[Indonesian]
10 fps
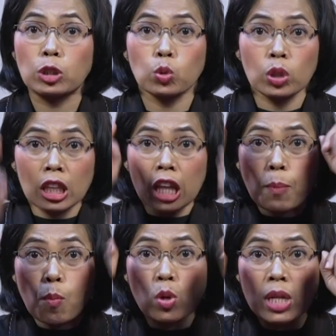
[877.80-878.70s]

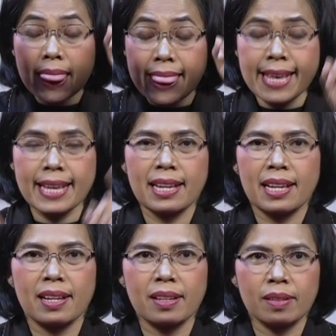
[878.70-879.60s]
Kadangkala
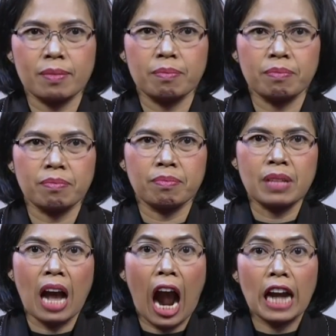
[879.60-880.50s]
rakyat gampang sekali bilang,
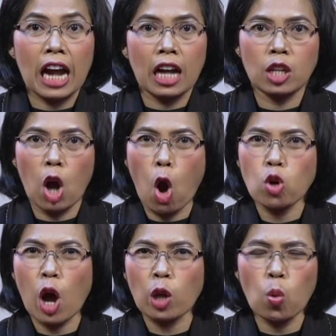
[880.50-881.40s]
oh pemimpin keliru,